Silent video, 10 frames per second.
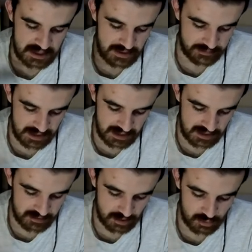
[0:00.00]
y habréis
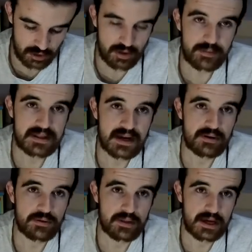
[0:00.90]
leído algunos
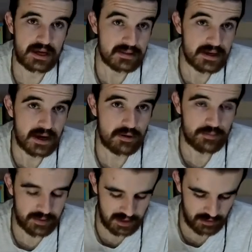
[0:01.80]
comentarios de gente que ha
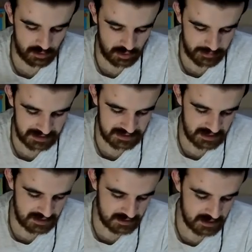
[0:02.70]
comprado alguna
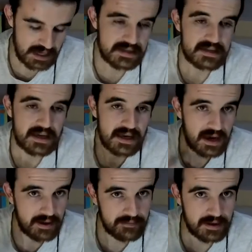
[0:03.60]
pantalla y se
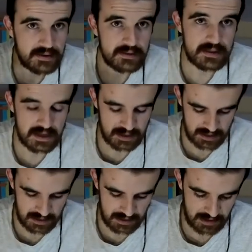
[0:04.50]
quejaba de
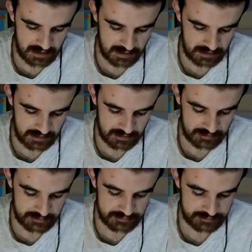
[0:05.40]
que
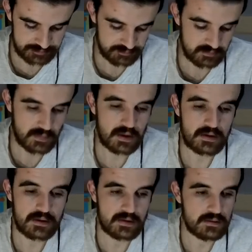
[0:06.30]

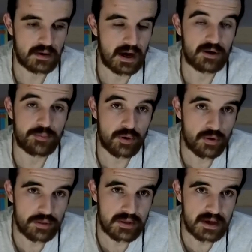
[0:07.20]
a los
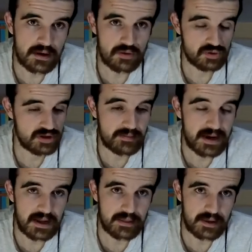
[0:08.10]
pocos días o
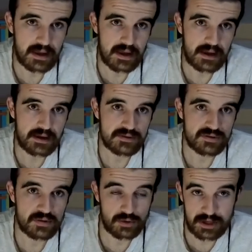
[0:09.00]
semanas de
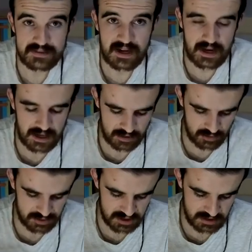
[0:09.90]
conectarlas al
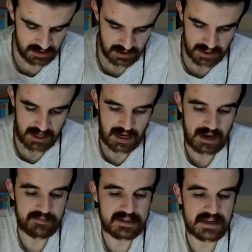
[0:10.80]
coche,
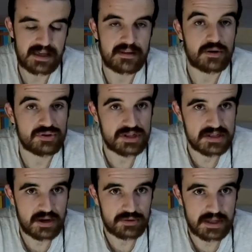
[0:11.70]
la batería del coche
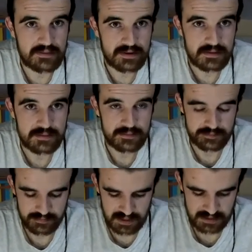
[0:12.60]
se agotaba,
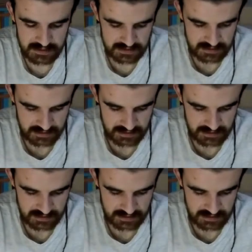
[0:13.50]
¿vale?